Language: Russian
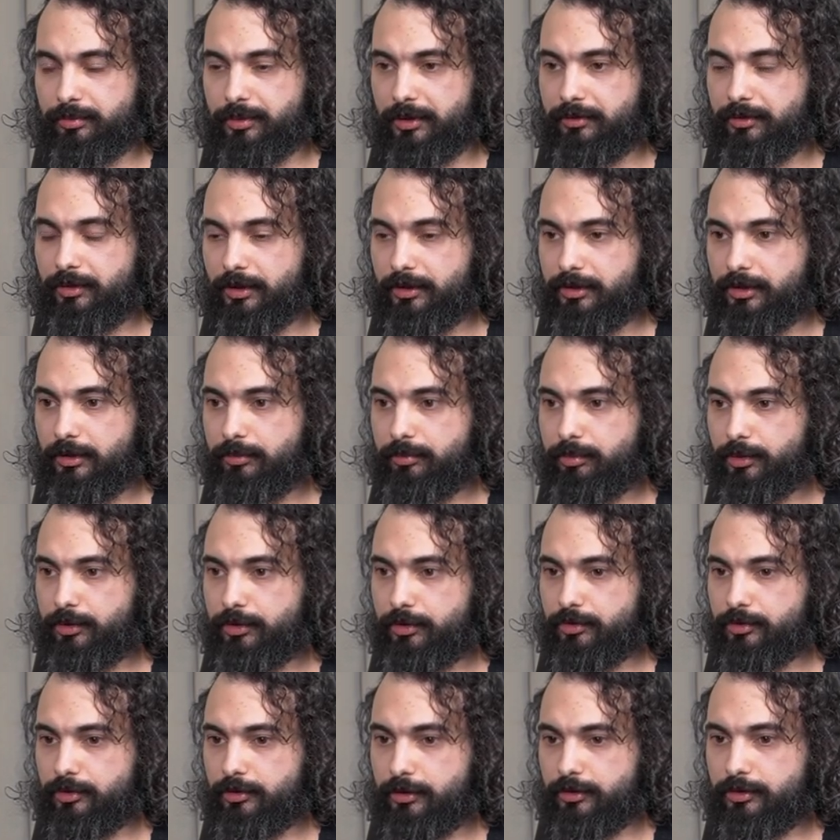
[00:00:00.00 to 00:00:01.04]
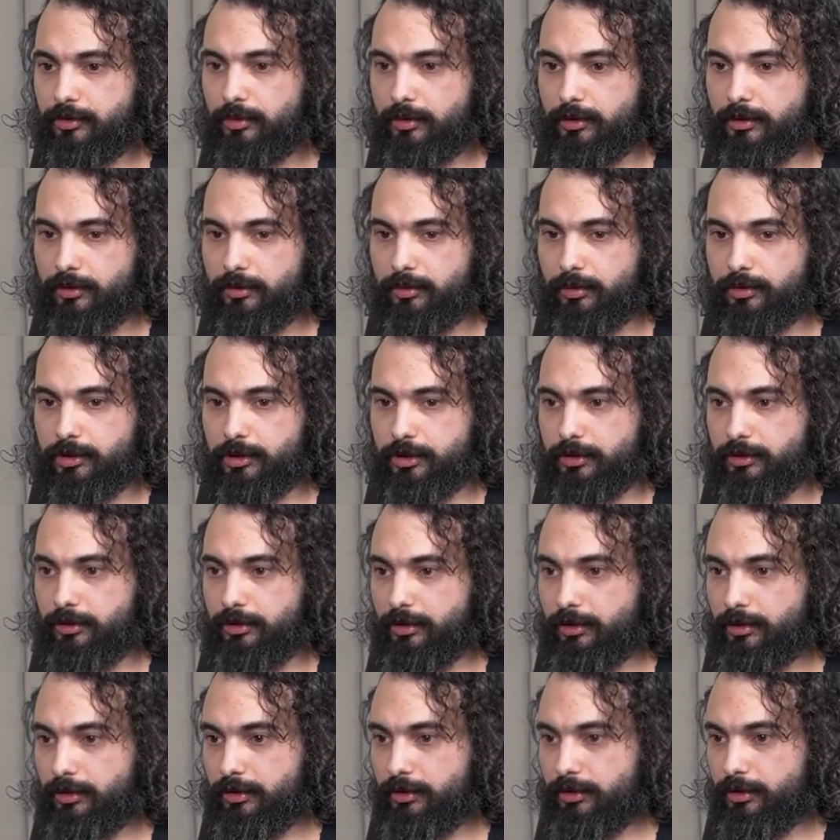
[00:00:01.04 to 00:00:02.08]
проверить гипотезу, насколько точно
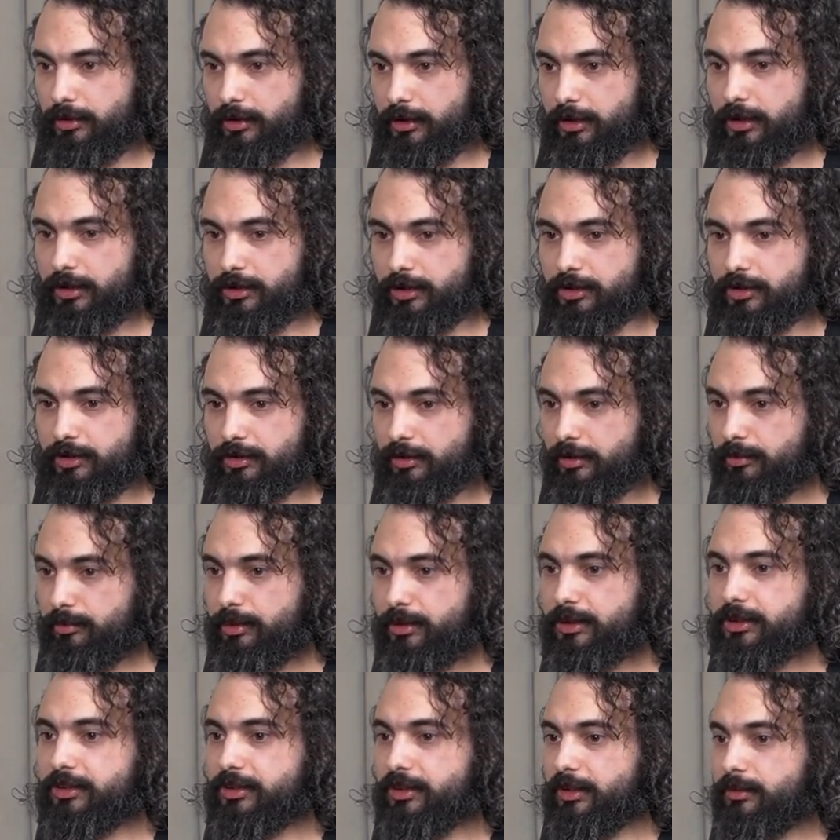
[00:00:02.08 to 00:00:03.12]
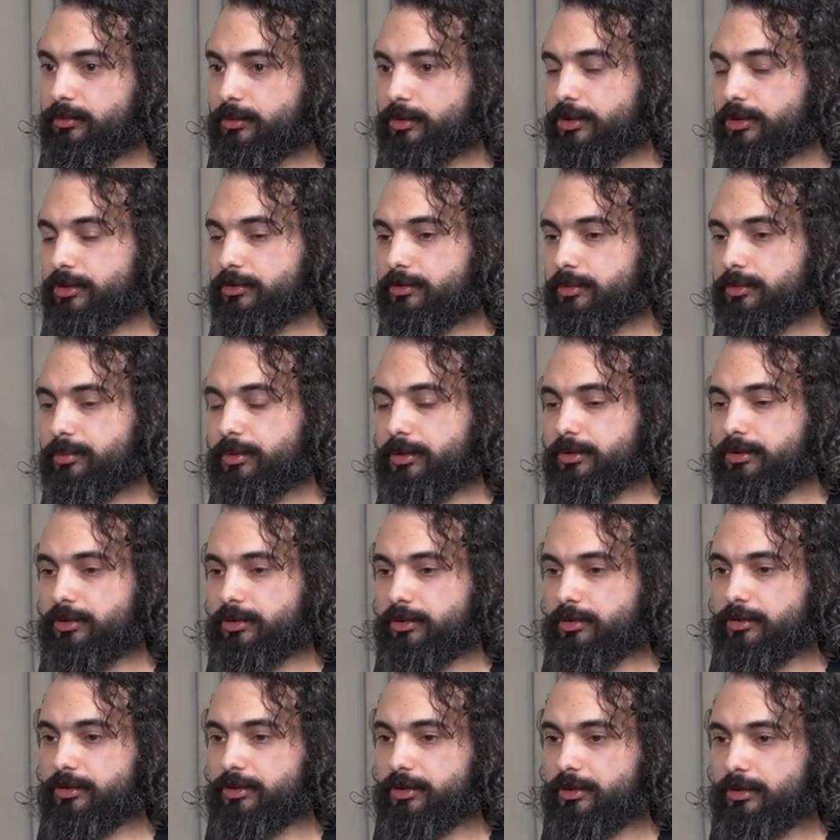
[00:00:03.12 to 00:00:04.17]
и качественно и быстро можно выполнить
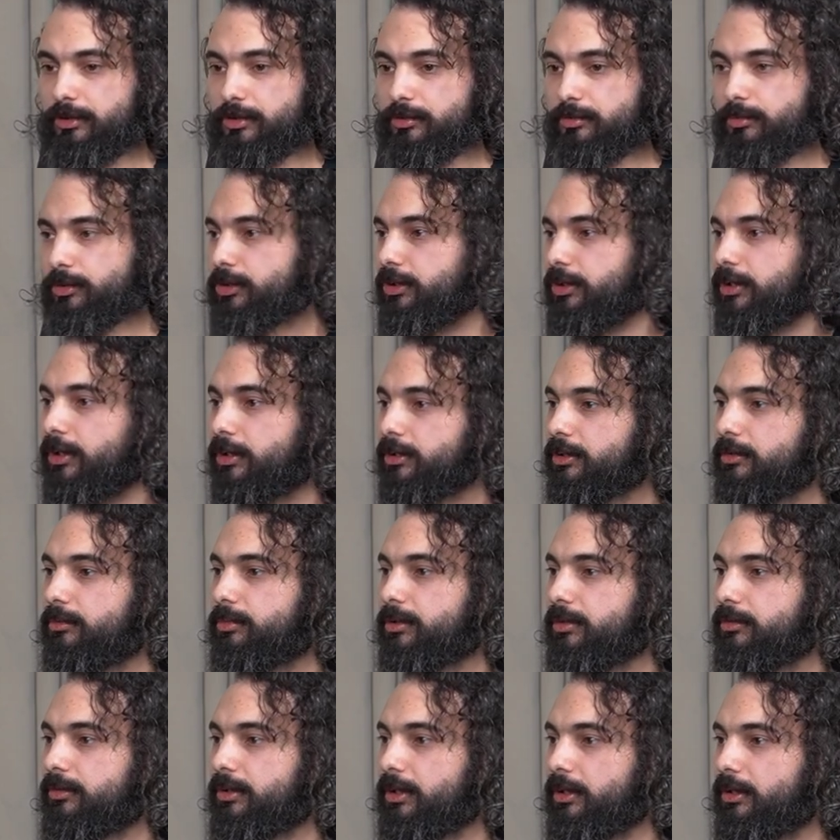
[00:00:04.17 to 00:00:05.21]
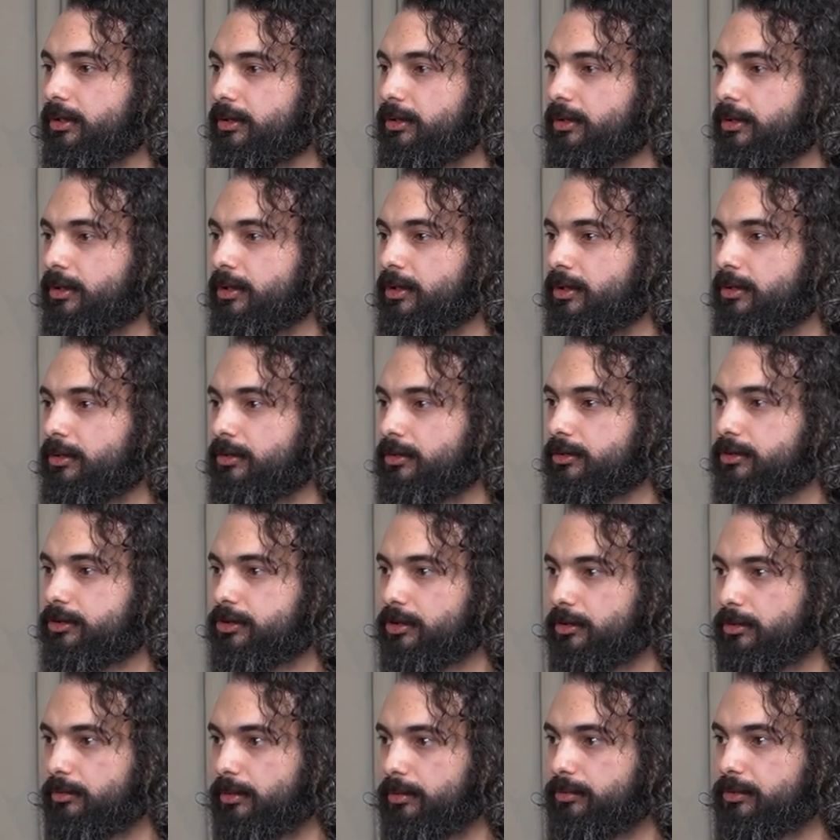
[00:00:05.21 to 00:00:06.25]
эту задачу, мы никак не проверяли. Но с
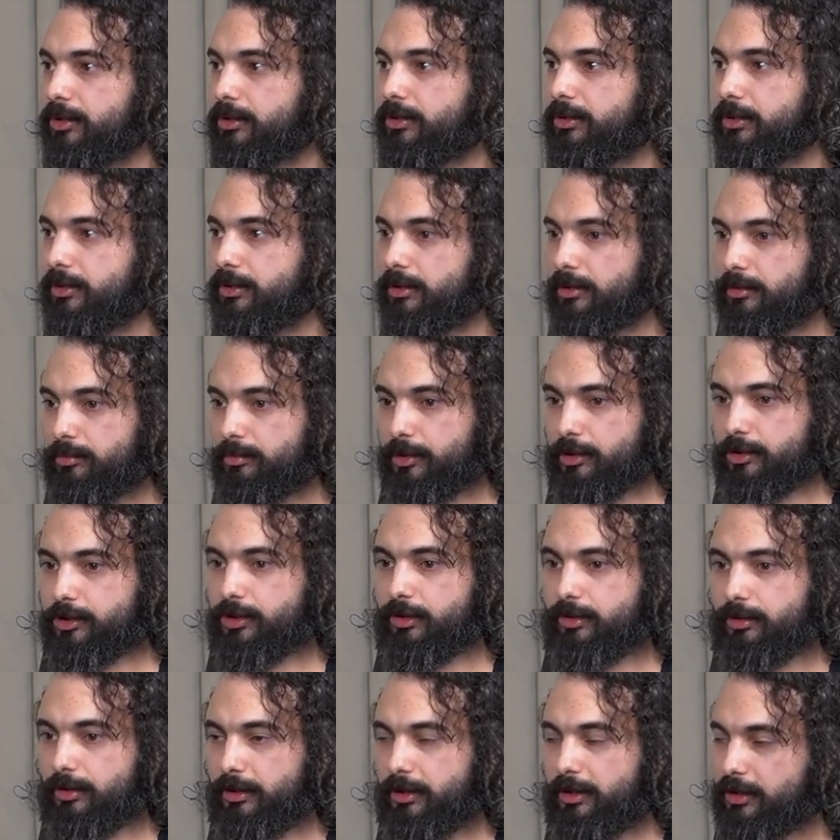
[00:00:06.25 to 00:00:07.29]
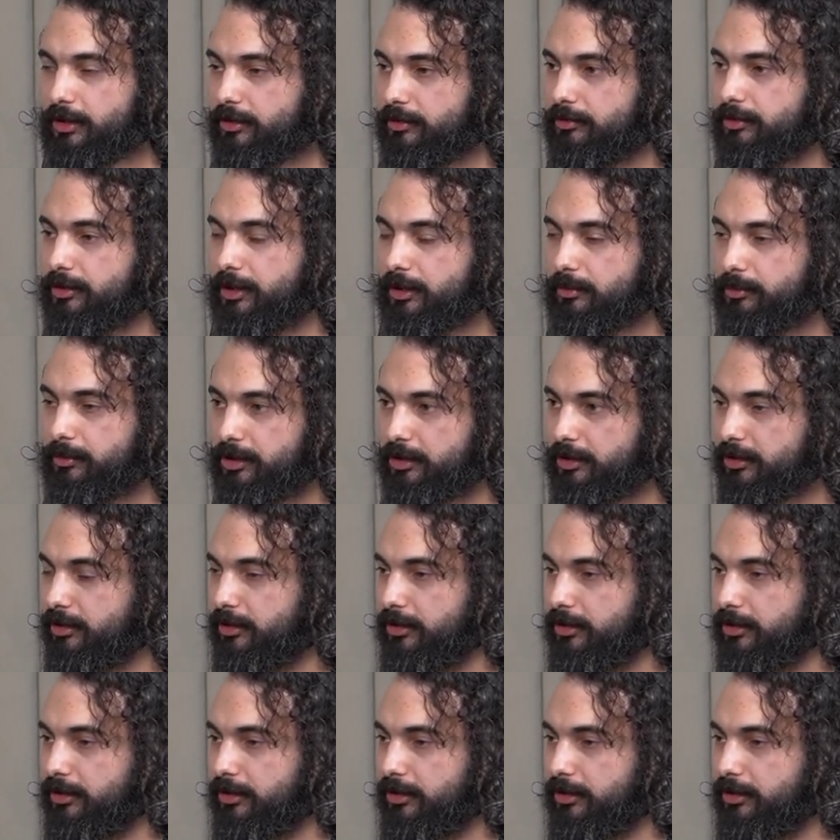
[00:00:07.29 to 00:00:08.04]
того момента прошло N времени.